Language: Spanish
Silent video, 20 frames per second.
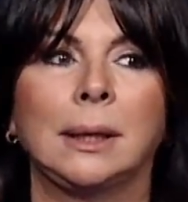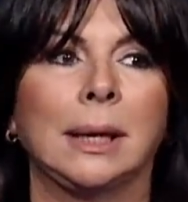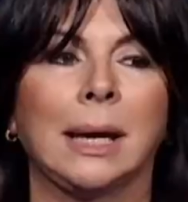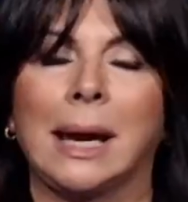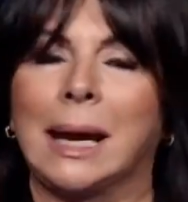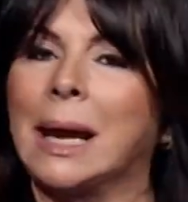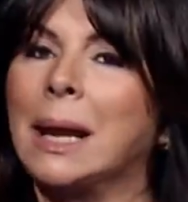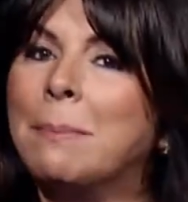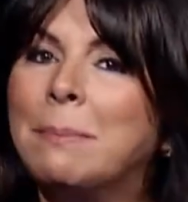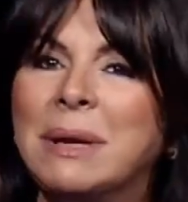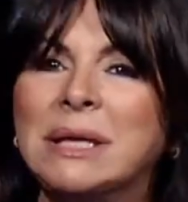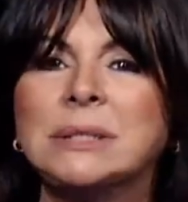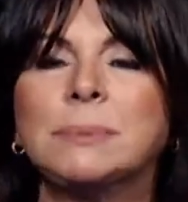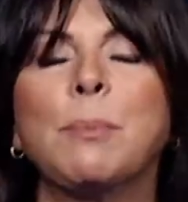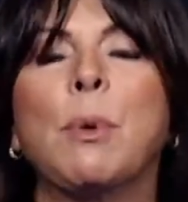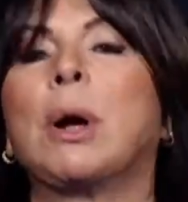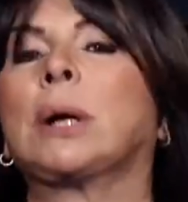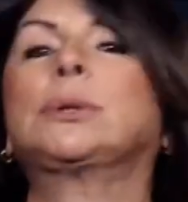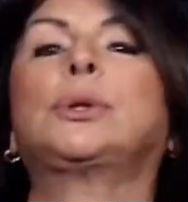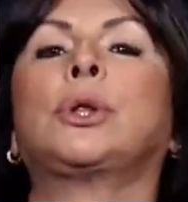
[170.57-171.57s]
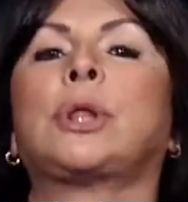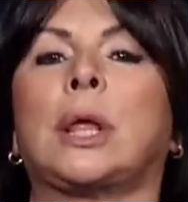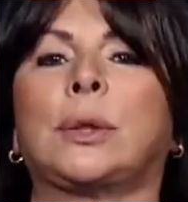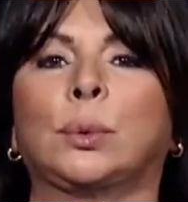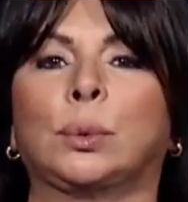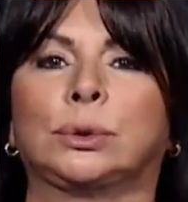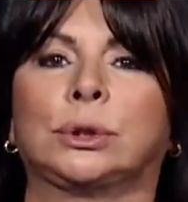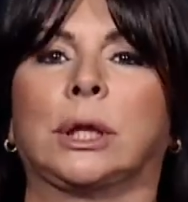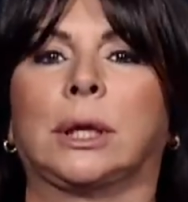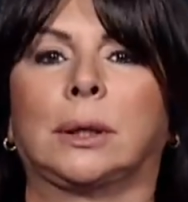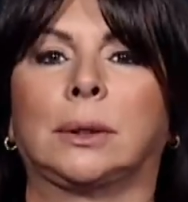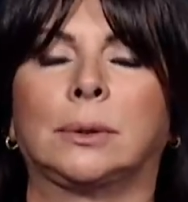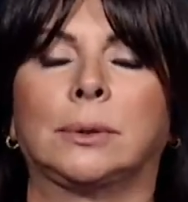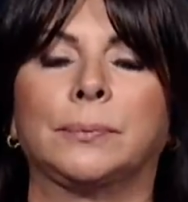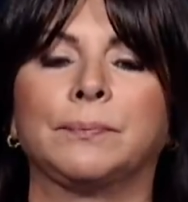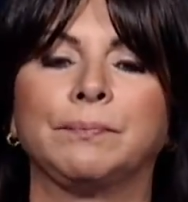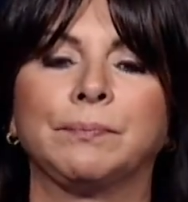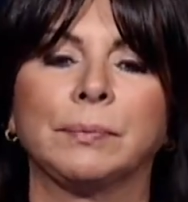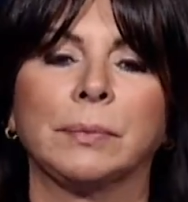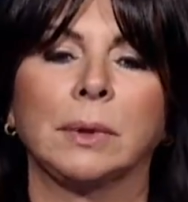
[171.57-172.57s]
en el mismo acto de adulterio.
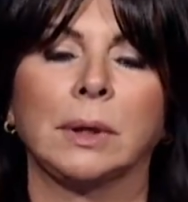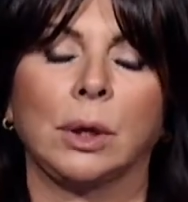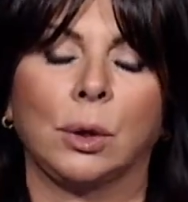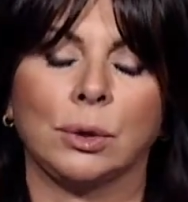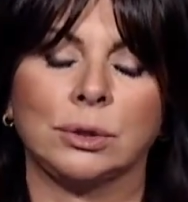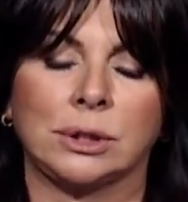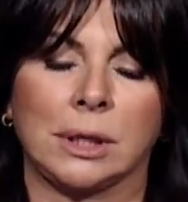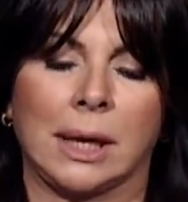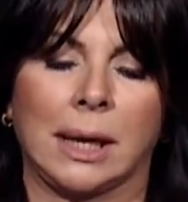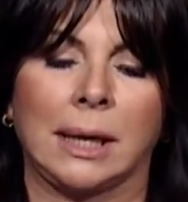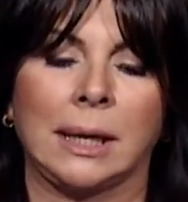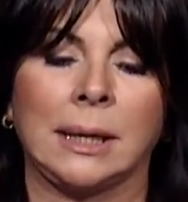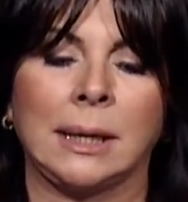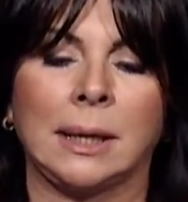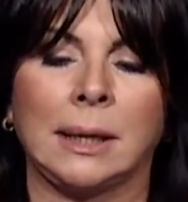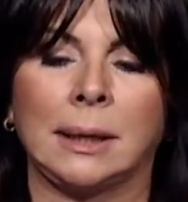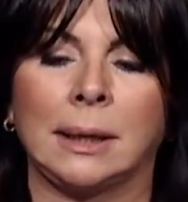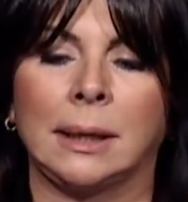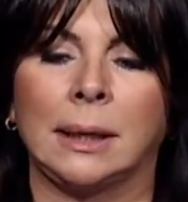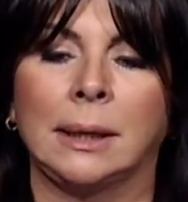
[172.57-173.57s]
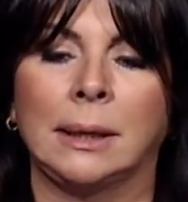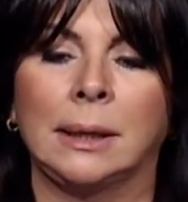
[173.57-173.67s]
O sea, ella